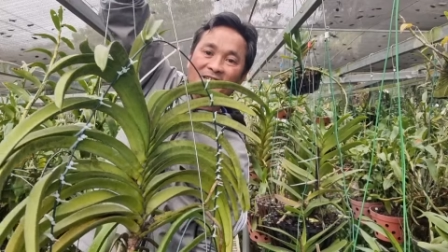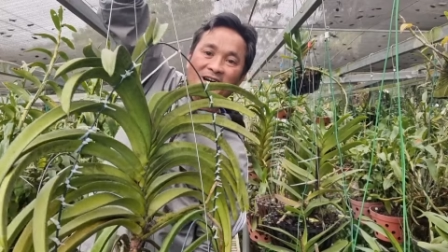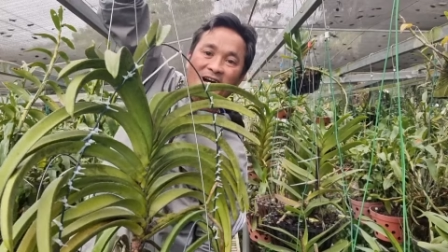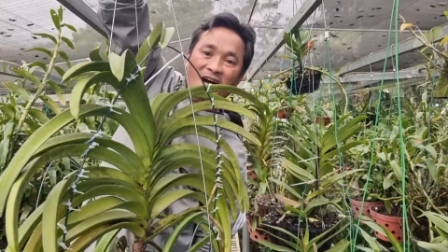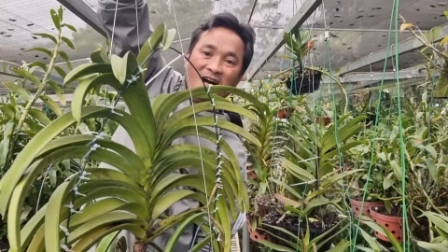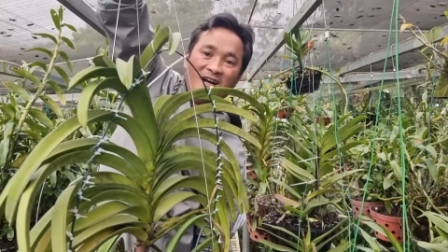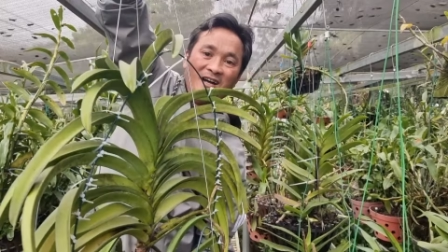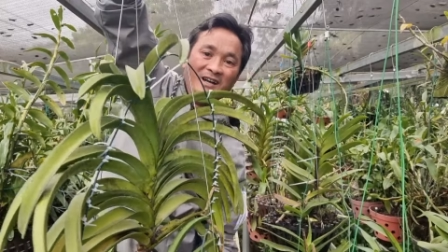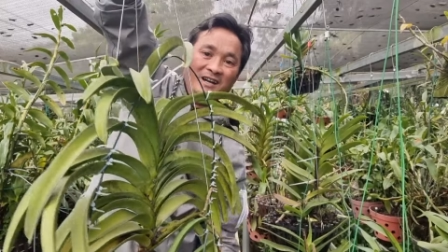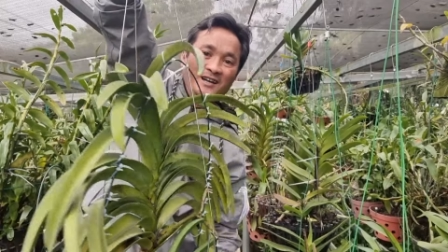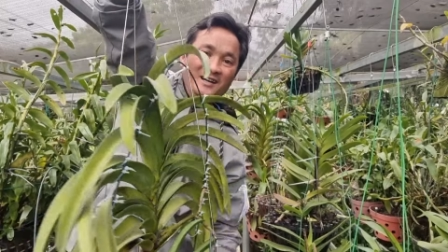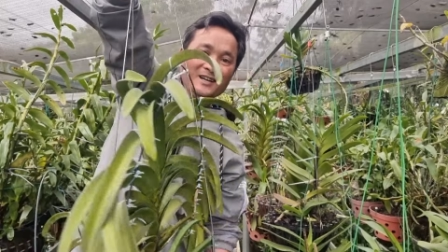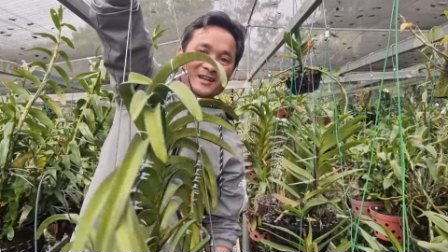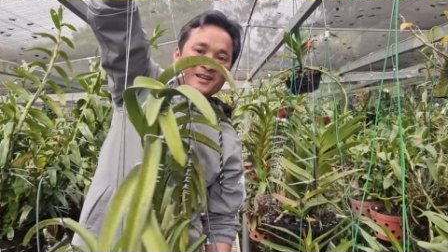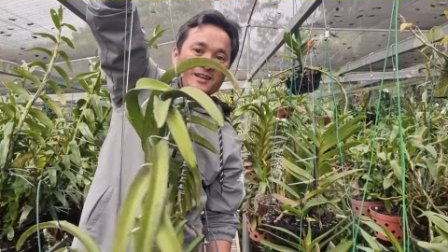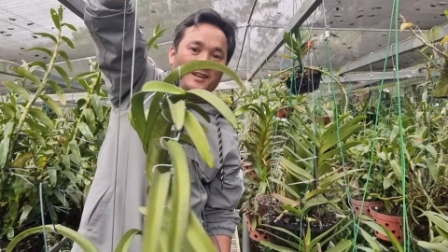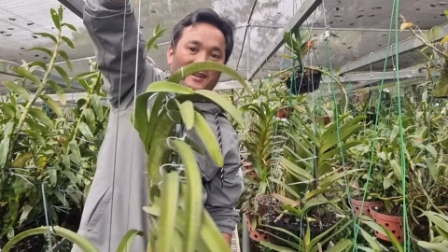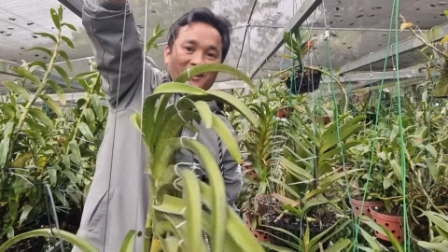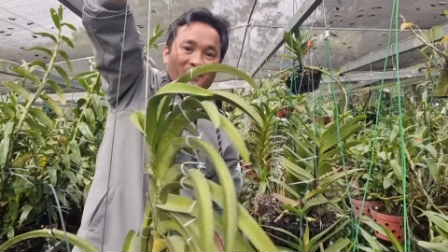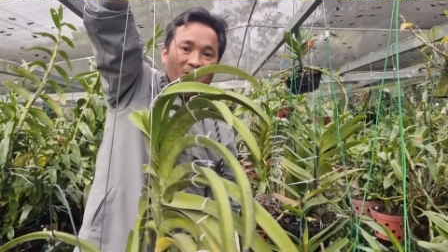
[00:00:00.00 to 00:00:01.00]
chưa
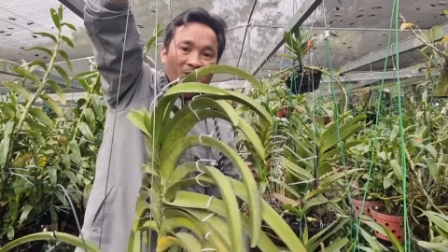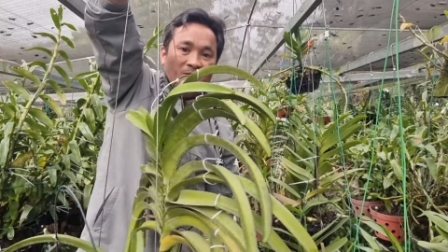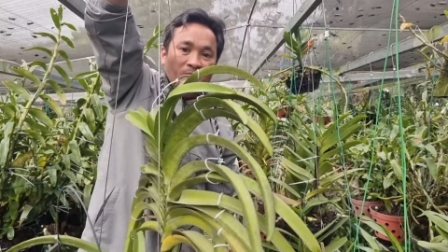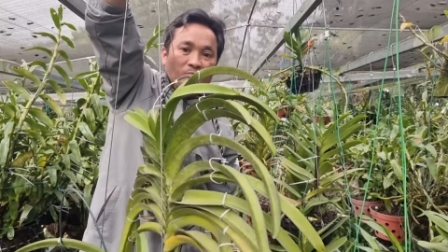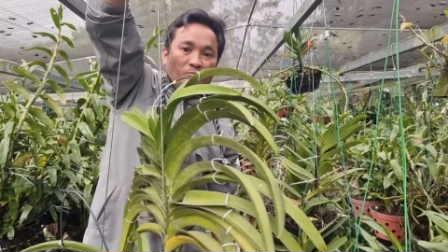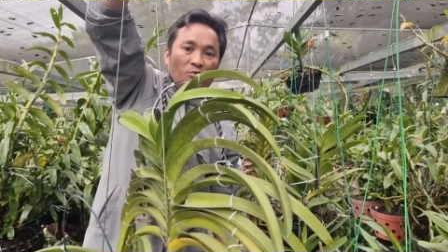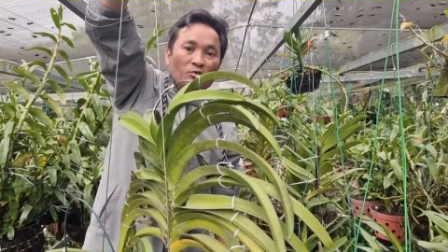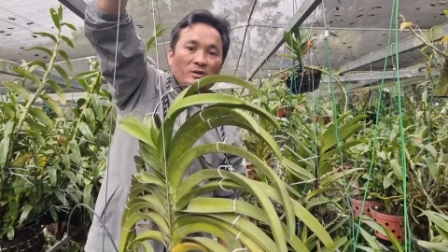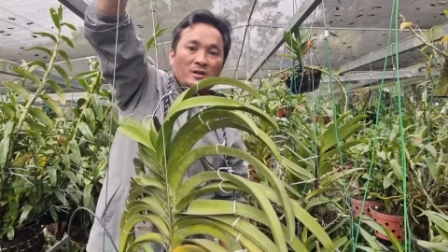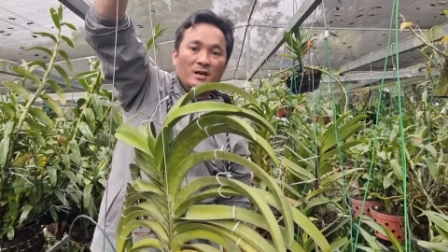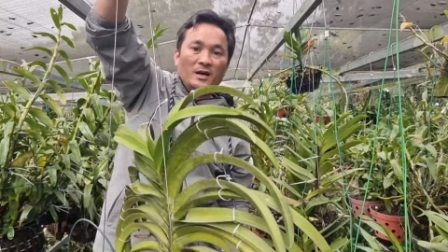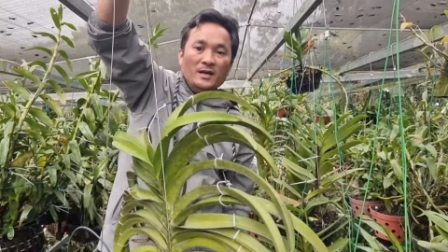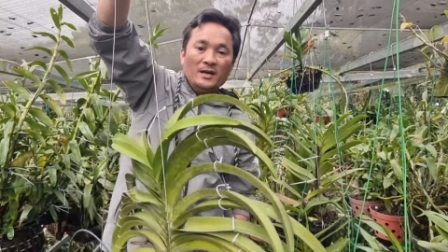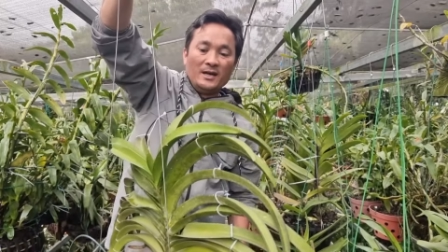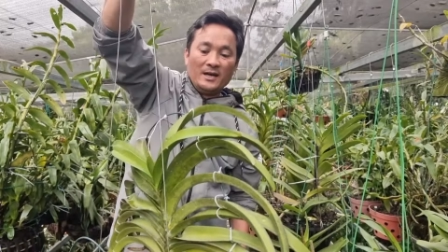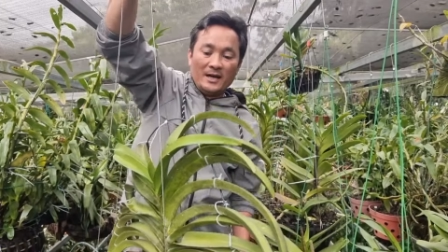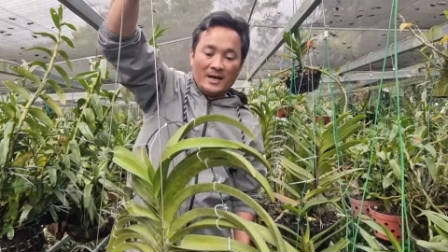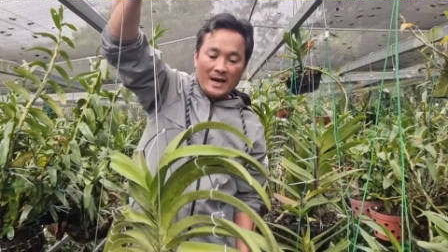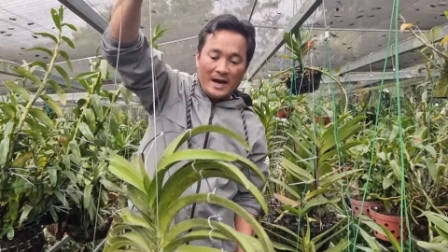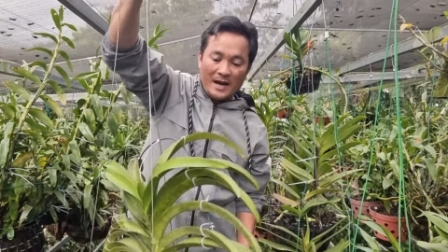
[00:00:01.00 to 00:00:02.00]
một cây
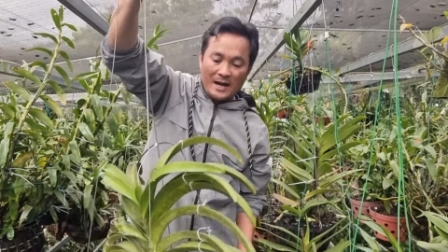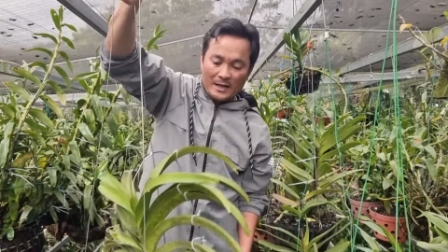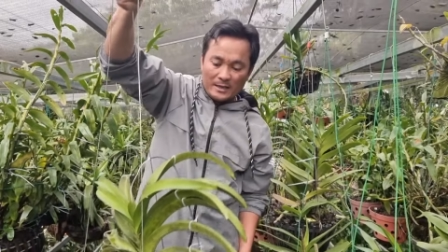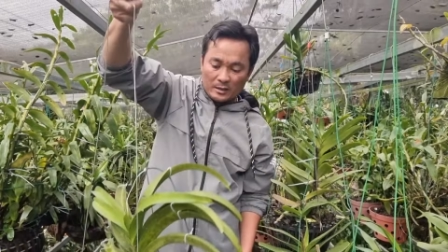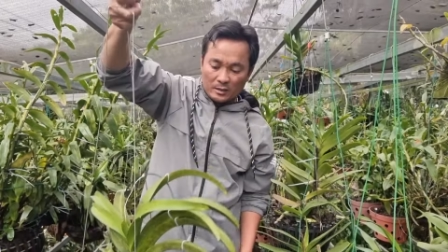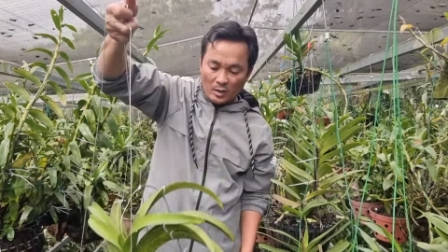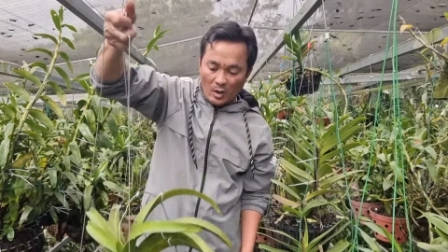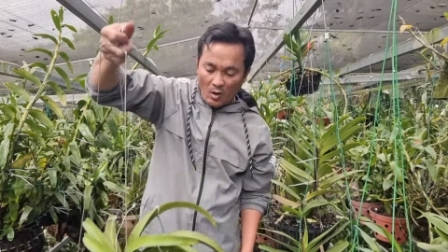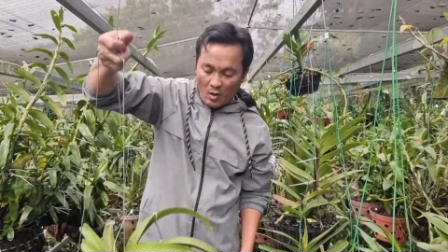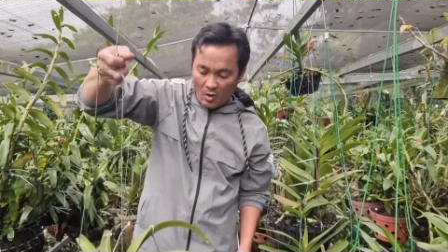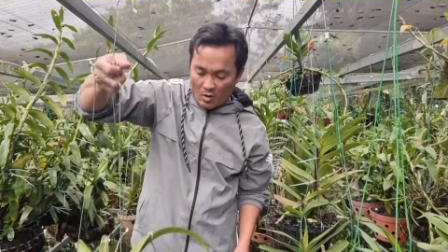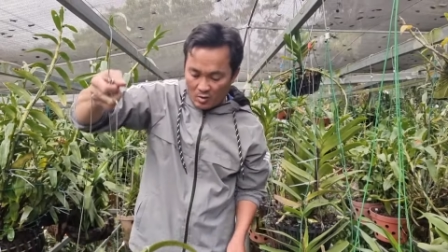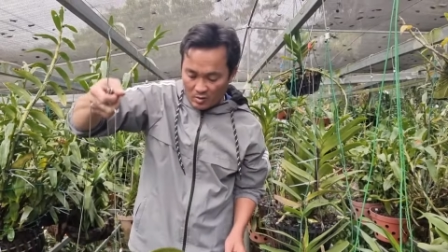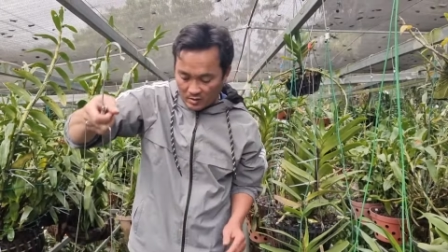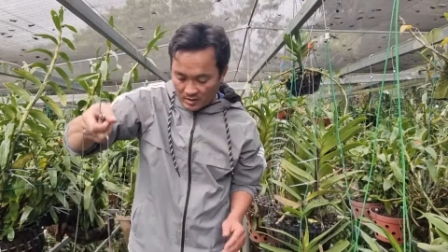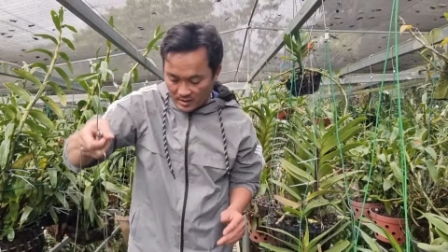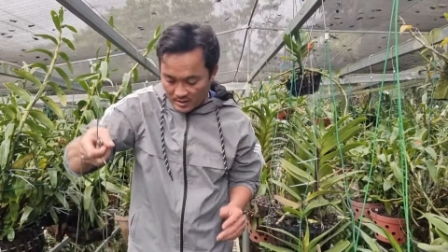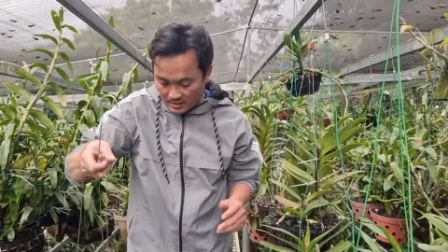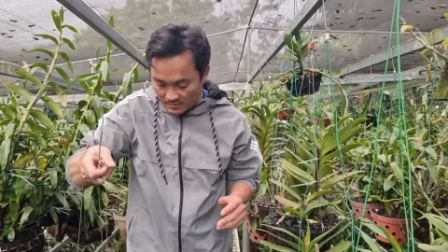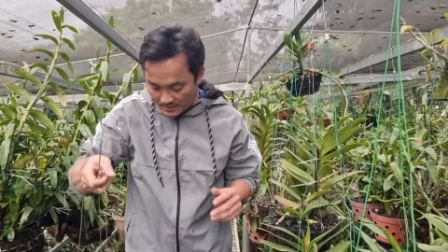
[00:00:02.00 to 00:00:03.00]
khá là to
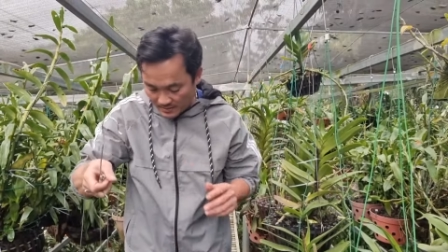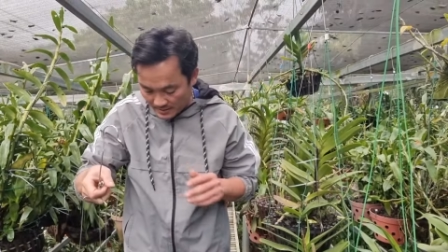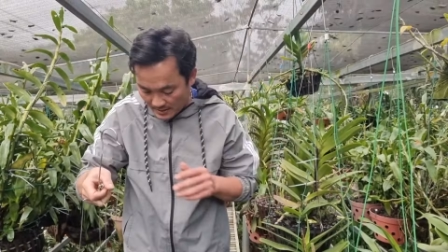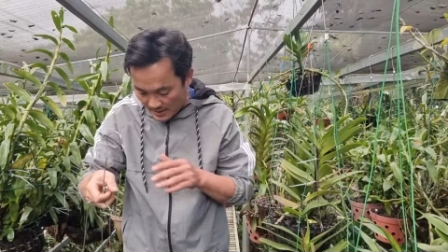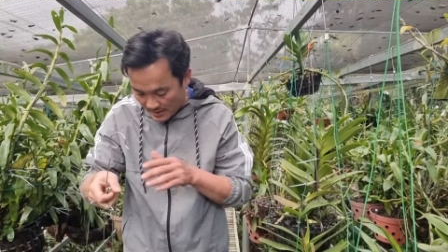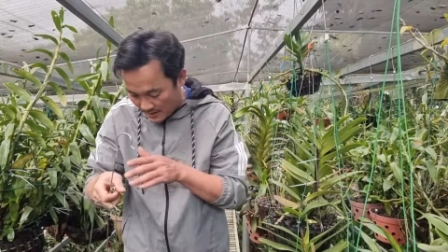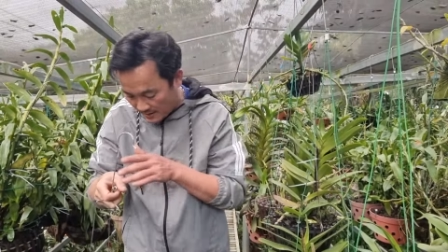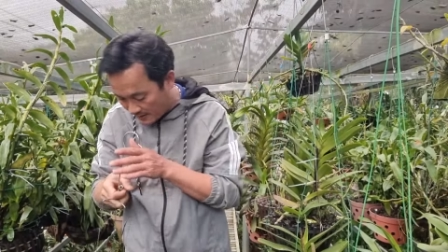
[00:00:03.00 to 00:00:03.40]
nha các bác nha